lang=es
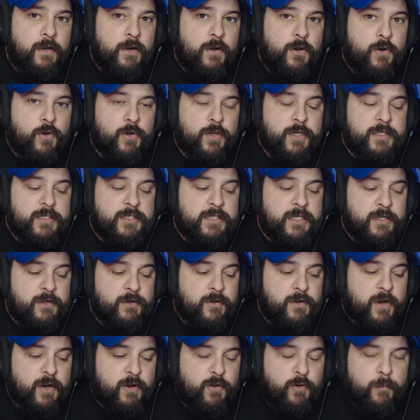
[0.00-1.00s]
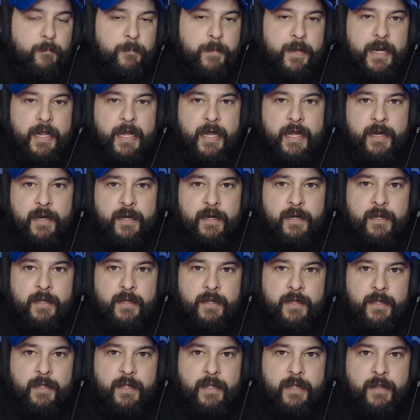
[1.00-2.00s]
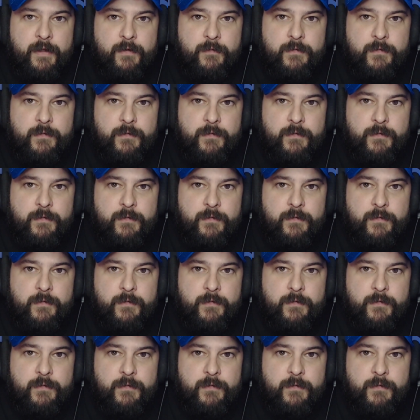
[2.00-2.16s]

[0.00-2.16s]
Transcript: lo quisieron recuperar en